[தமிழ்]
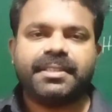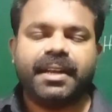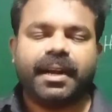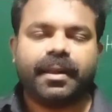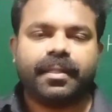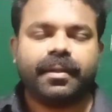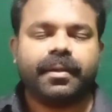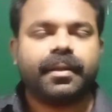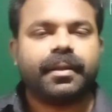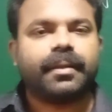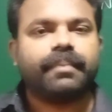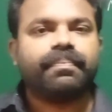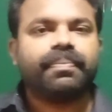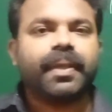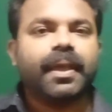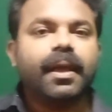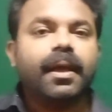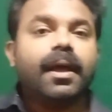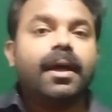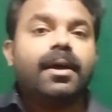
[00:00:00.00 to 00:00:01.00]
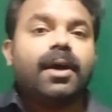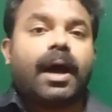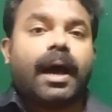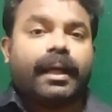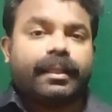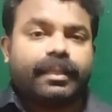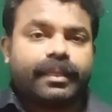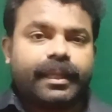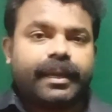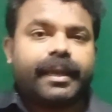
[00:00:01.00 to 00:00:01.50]
ஆட்சி நடந்துகிட்ருக்கு
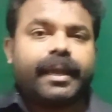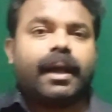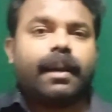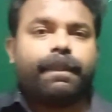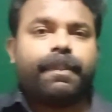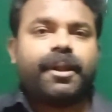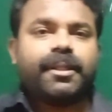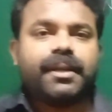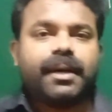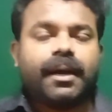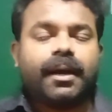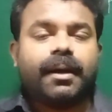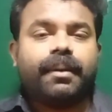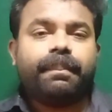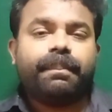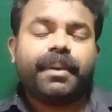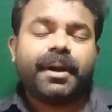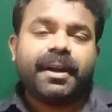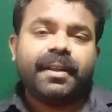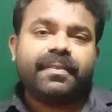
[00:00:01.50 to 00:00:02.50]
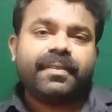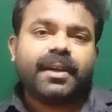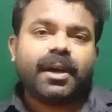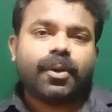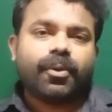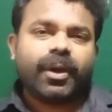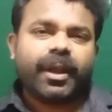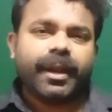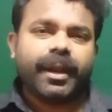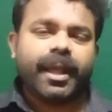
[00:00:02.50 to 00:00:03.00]
அந்த கேப்பில் தான்
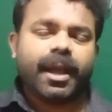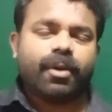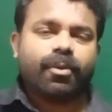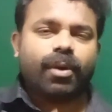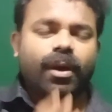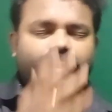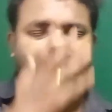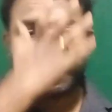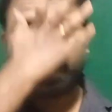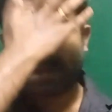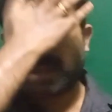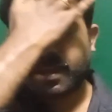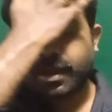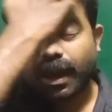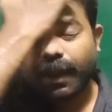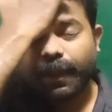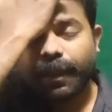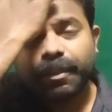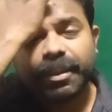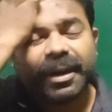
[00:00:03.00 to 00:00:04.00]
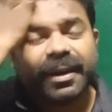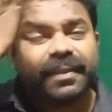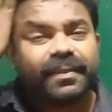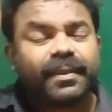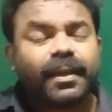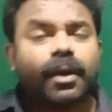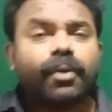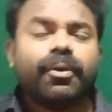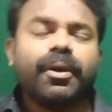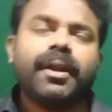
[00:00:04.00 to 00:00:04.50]
பிரிட்டிஷ்காரவங்க இந்தியாவுக்குள்ளே வராங்க அப்போ
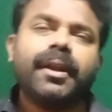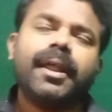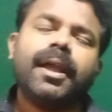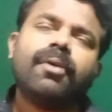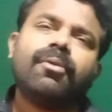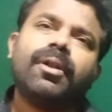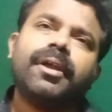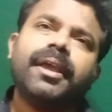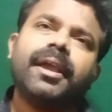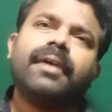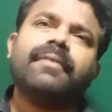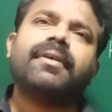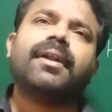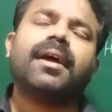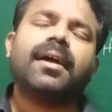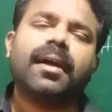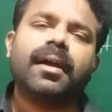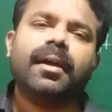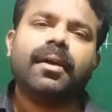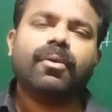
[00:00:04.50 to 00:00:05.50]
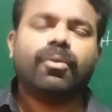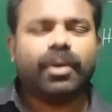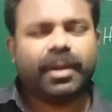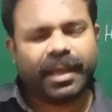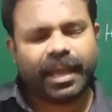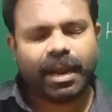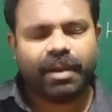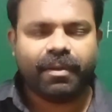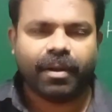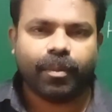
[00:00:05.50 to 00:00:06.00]
பிரிட்டிஷ்காரவங்க இந்தியாவுக்குள்ளே ஏன் வராங்க ஒரு
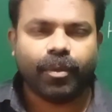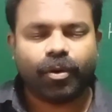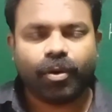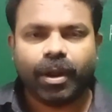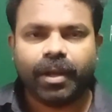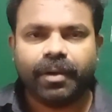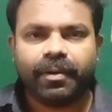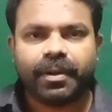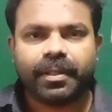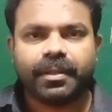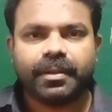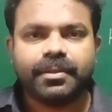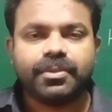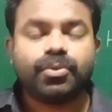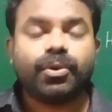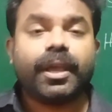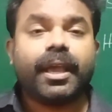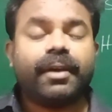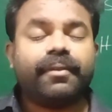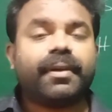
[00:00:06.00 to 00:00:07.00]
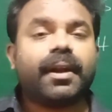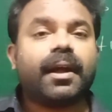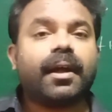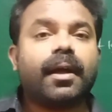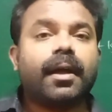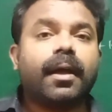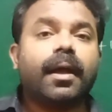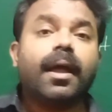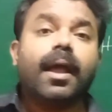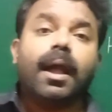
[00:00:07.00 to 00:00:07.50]
கேள்வி நமக்குள்ளே வருது ஸோ ஏன் வராங்க
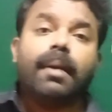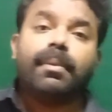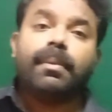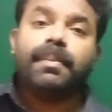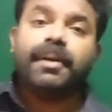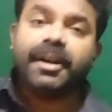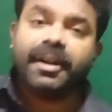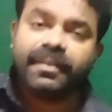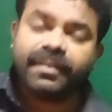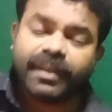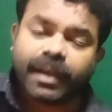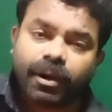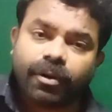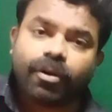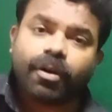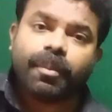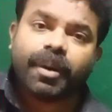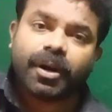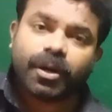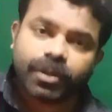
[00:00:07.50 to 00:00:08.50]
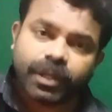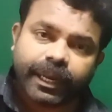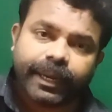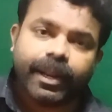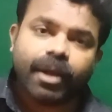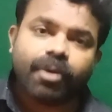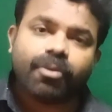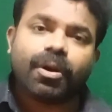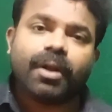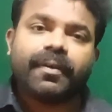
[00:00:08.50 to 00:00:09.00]
இப்போ பிரிட்டிஷ்காரவங்க மட்டும்தான்
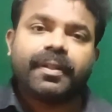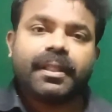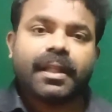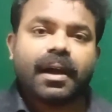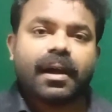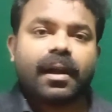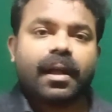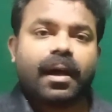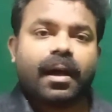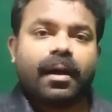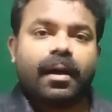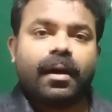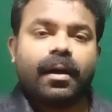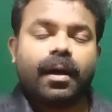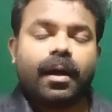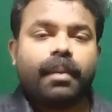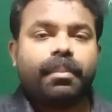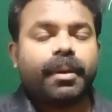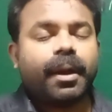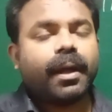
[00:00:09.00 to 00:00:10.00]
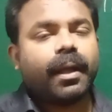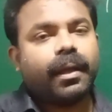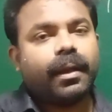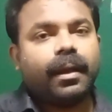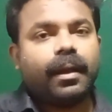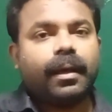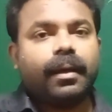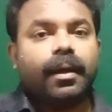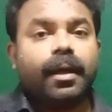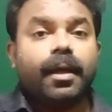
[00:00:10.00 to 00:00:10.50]
இந்தியாவுக்குள்ளே வந்தாங்களா அப்படின்னா
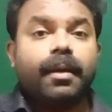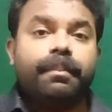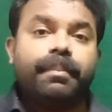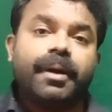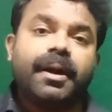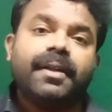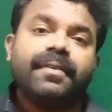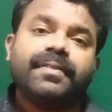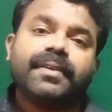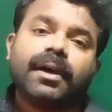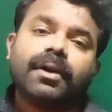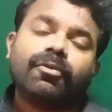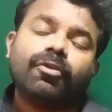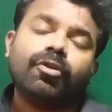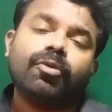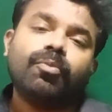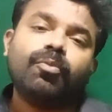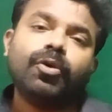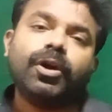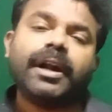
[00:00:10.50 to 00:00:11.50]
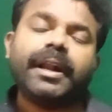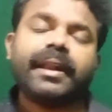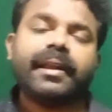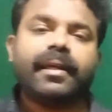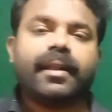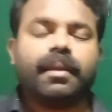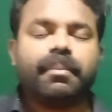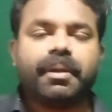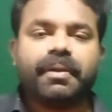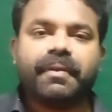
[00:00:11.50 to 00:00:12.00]
இல்லை பிரிட்டிஷ்காரவங்களுக்கு முன்னாடியே
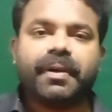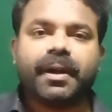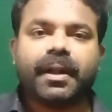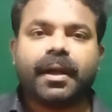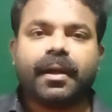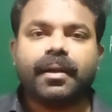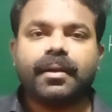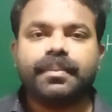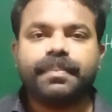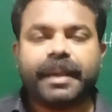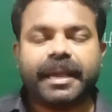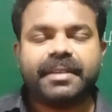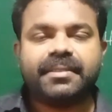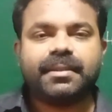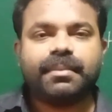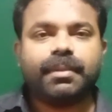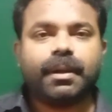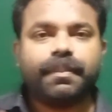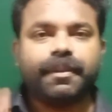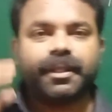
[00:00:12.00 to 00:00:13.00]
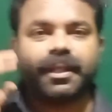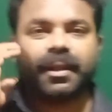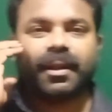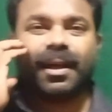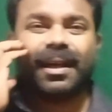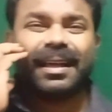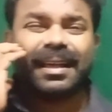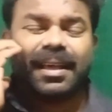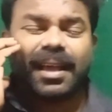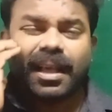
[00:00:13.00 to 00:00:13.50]
நிறைய பேர் வந்துட்டாங்க இப்போ எக்ஸாம்பிளாக
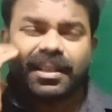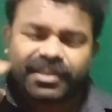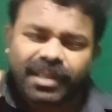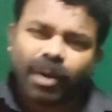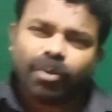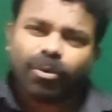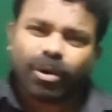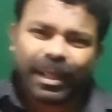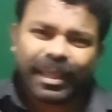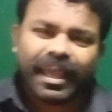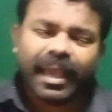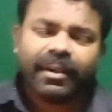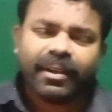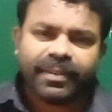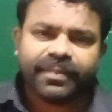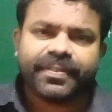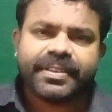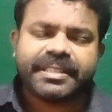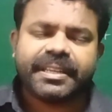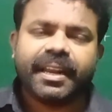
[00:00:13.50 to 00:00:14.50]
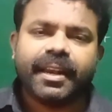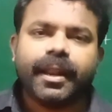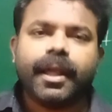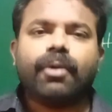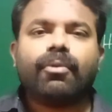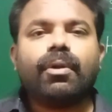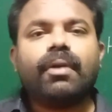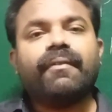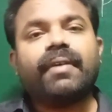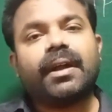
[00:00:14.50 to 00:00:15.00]
பார்த்தீங்கன்னா சரி அவங்களாம் ஏன் ஃபஸ்ட்டு
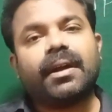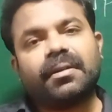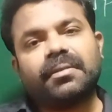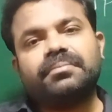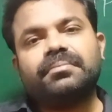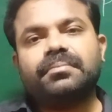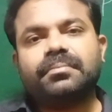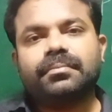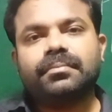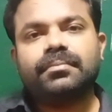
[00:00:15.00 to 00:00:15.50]
இந்தியாவுக்குள்ளே வரணும்